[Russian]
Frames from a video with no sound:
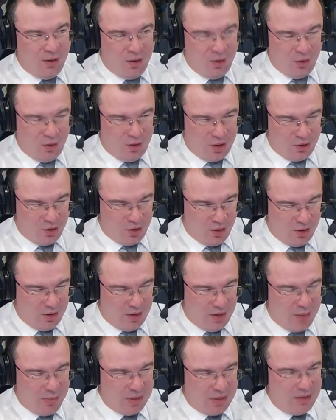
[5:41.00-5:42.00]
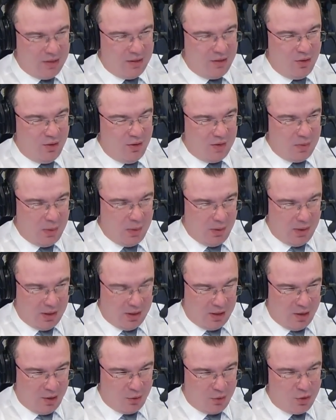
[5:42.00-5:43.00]
Да, ну хорошо, опасность он не воспринимает. Это
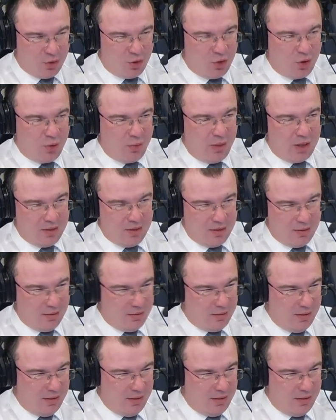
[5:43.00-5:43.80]
как кусочек мяса.